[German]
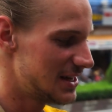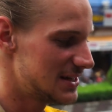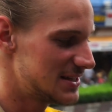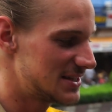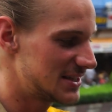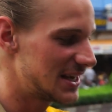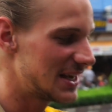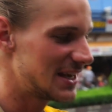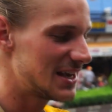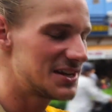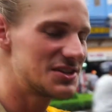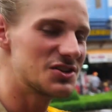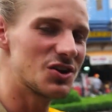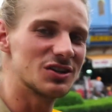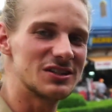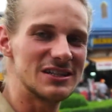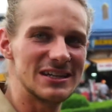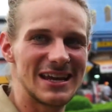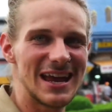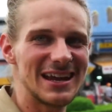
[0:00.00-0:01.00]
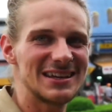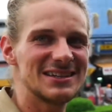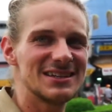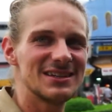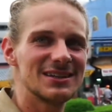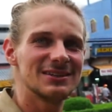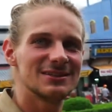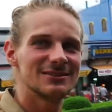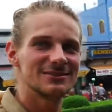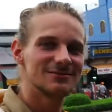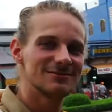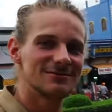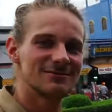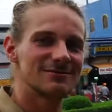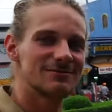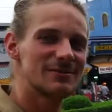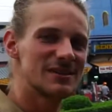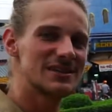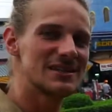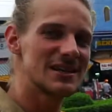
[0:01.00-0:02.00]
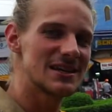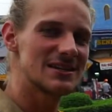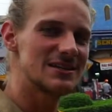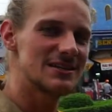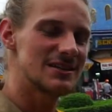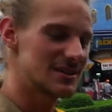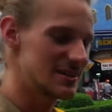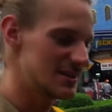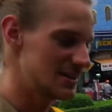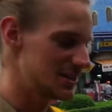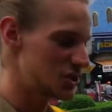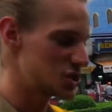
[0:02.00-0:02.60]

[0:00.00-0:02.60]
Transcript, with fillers: Jetzt kriege ich noch die Kette ein bisschen äh,